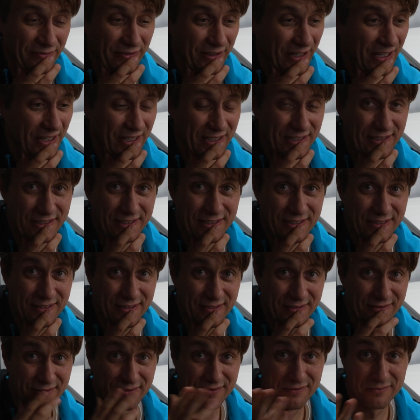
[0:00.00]
Vielleicht
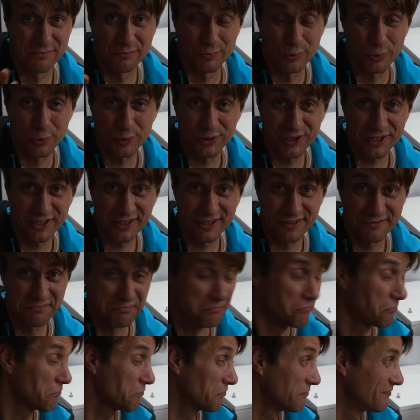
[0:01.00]
Bücher?
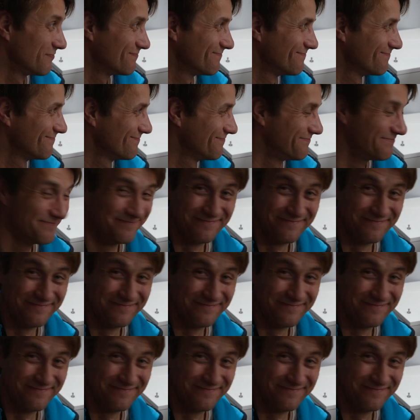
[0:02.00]
Hm.